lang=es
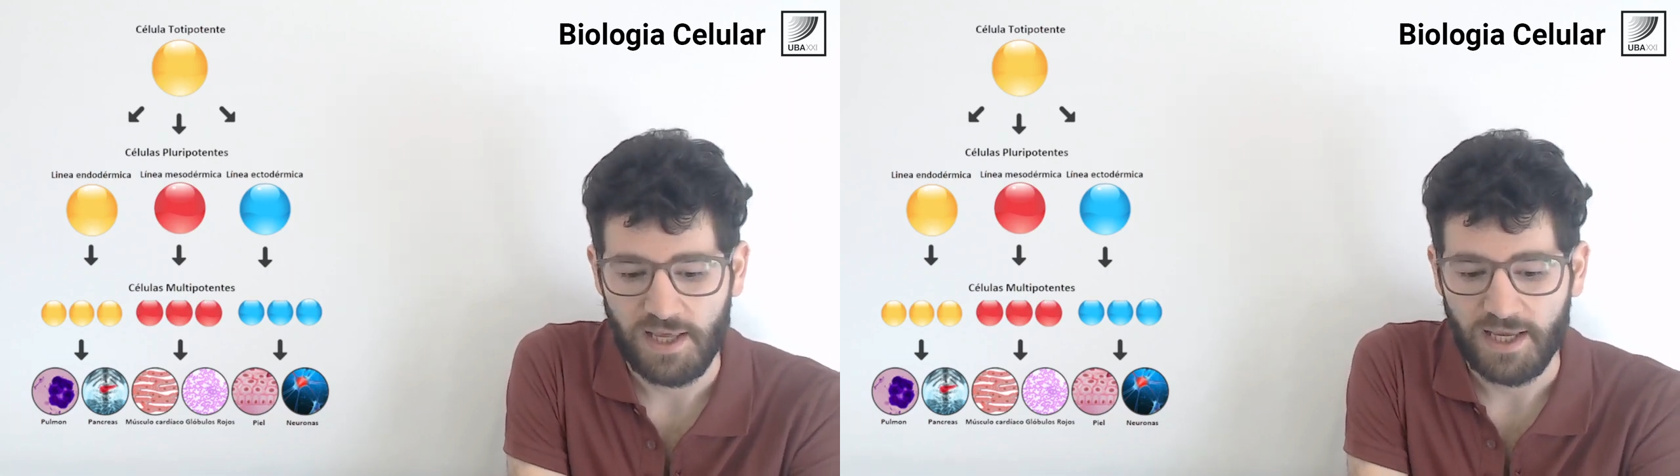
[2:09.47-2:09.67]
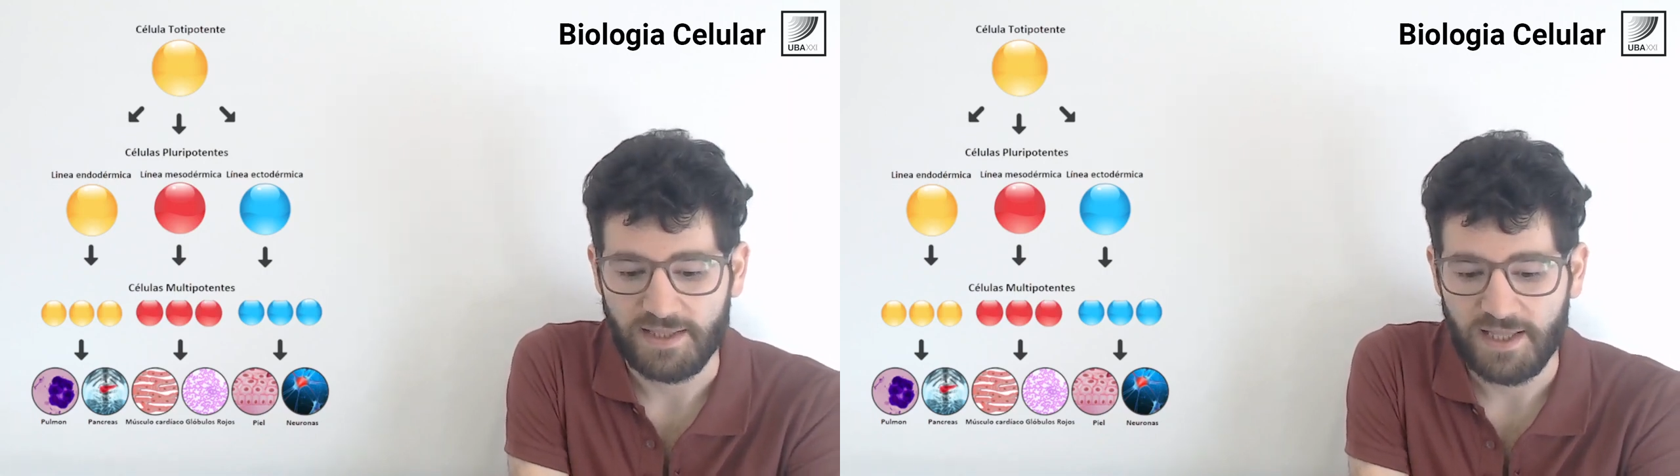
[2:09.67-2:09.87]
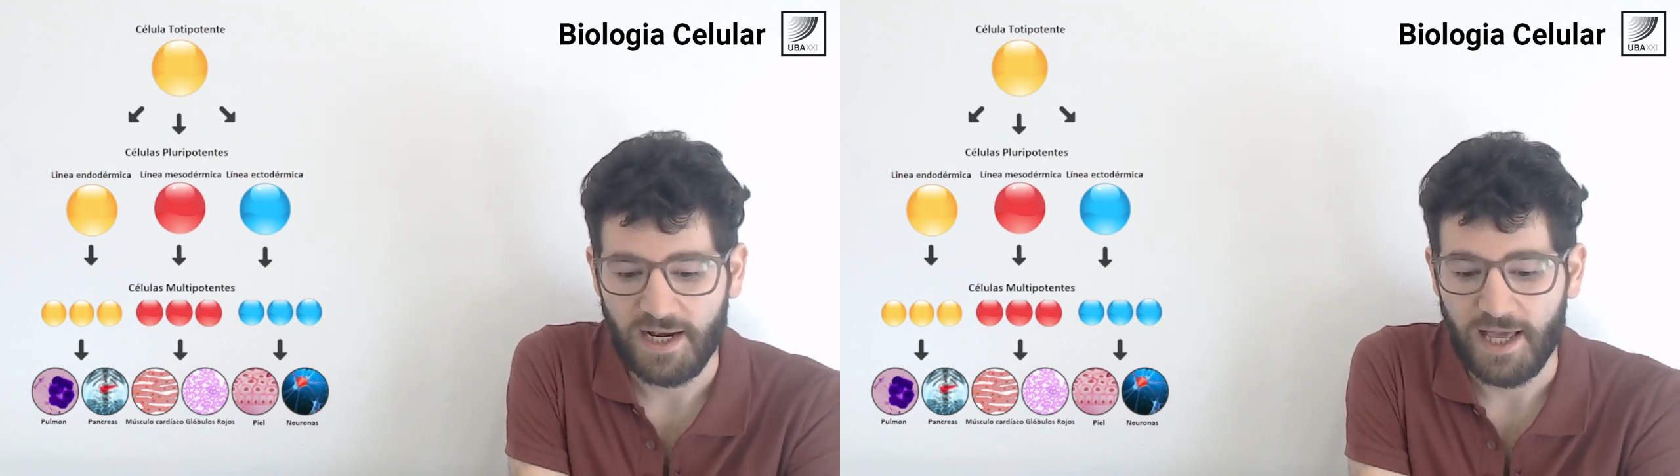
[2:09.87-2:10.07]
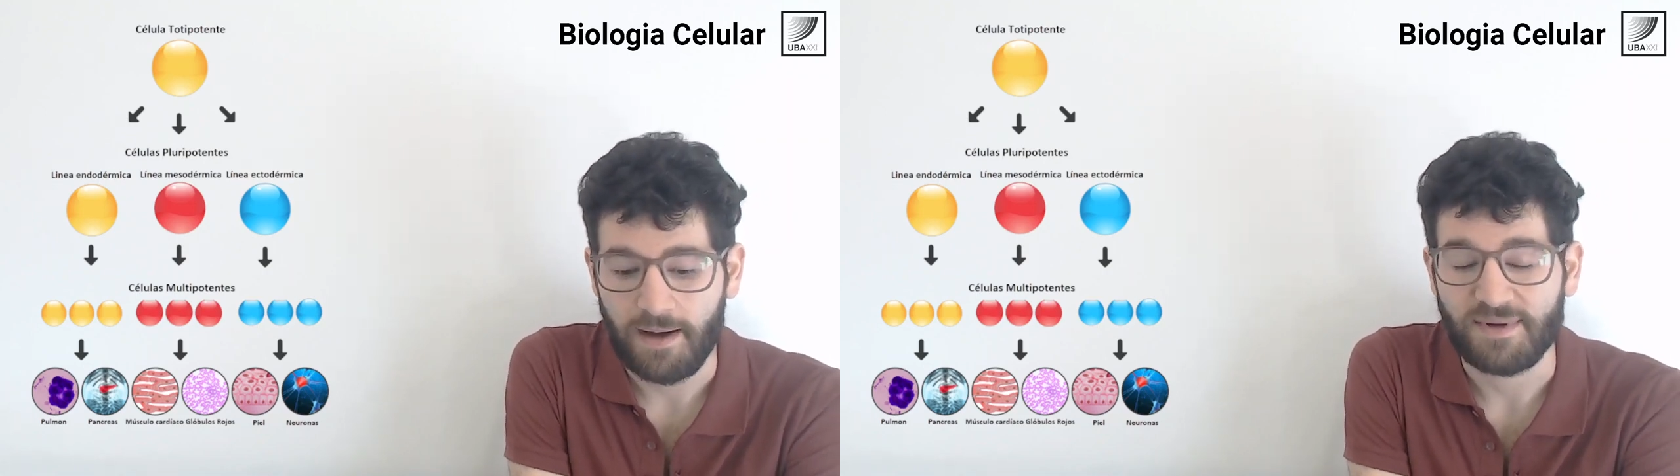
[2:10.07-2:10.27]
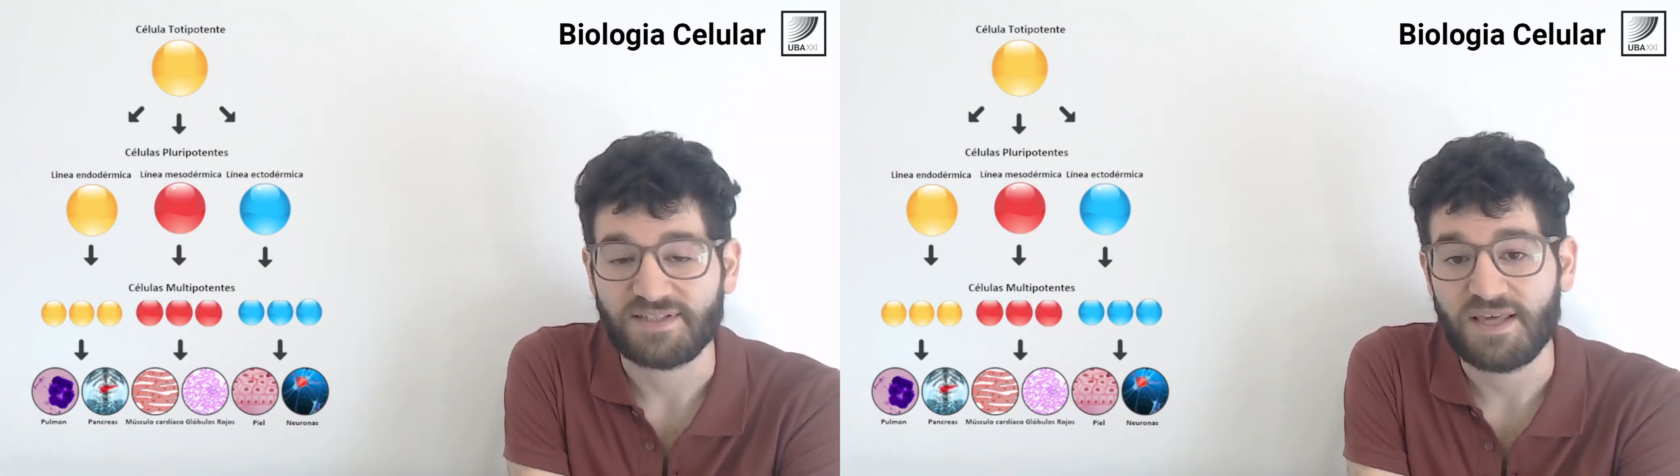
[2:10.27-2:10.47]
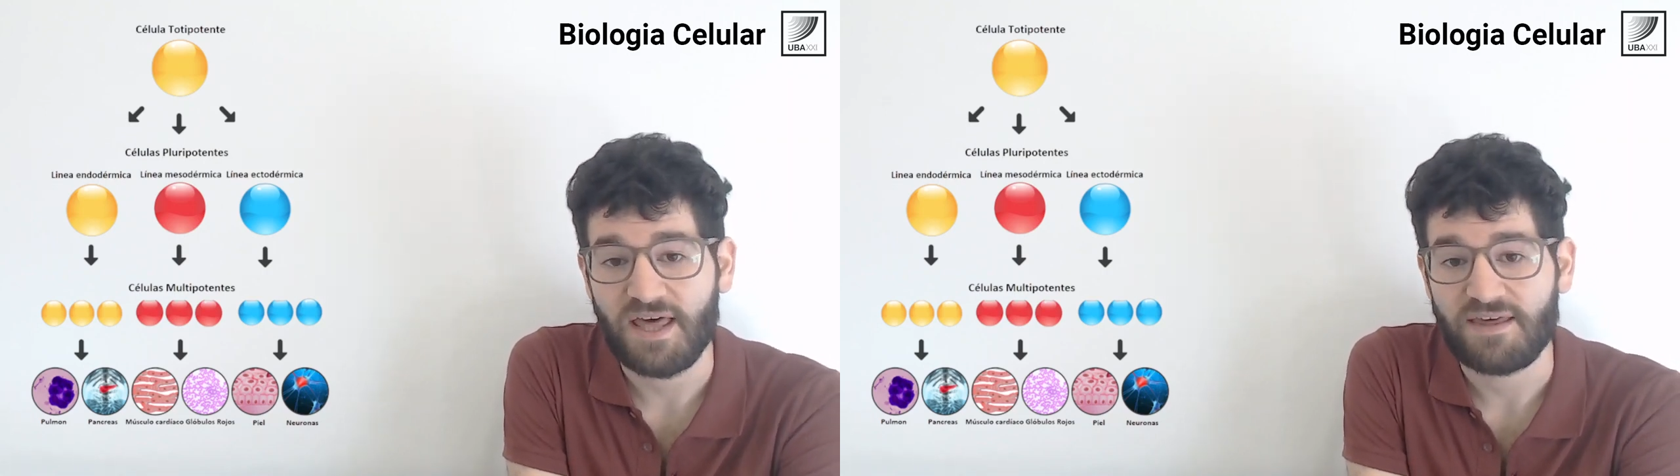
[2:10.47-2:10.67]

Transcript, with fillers: que tienen la capacidad de